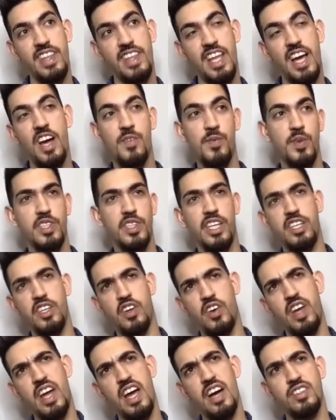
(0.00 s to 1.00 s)
como te digo,
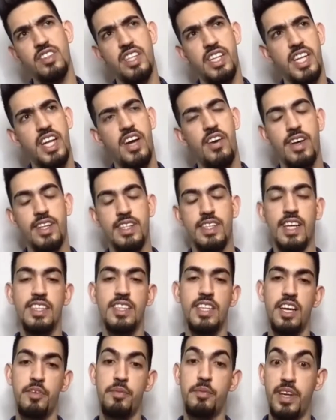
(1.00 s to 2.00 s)
ya tenía bastante
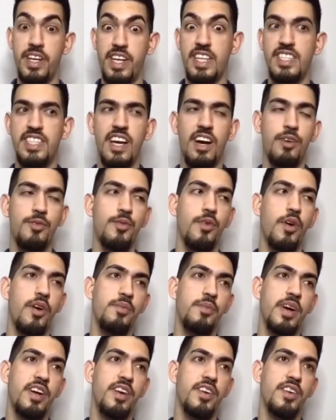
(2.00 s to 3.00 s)
experiencia como
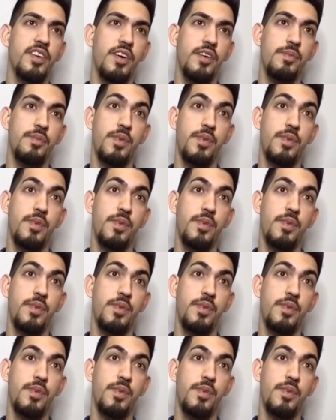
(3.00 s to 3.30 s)
barbero, ¿no?